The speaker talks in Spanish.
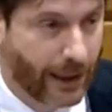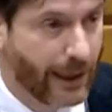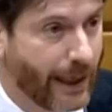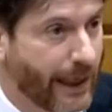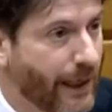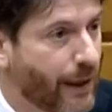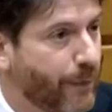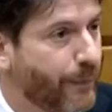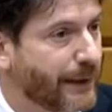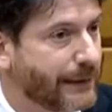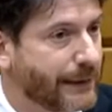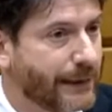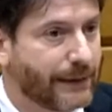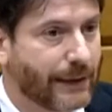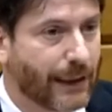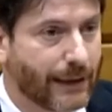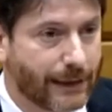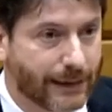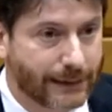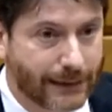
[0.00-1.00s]

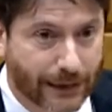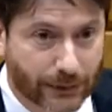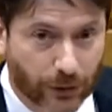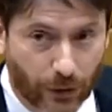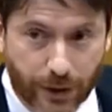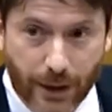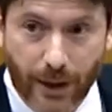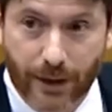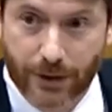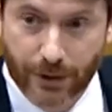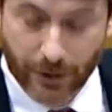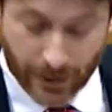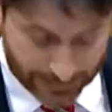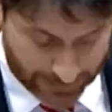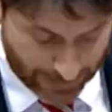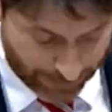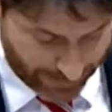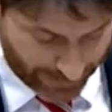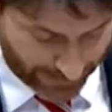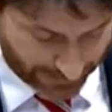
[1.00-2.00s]
representantes de asociaciones
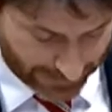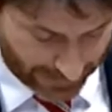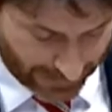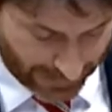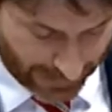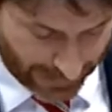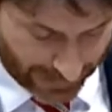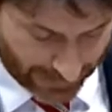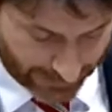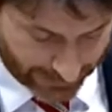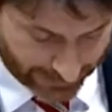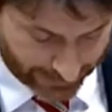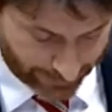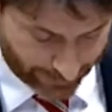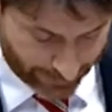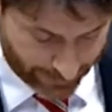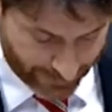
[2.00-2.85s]
empresariales,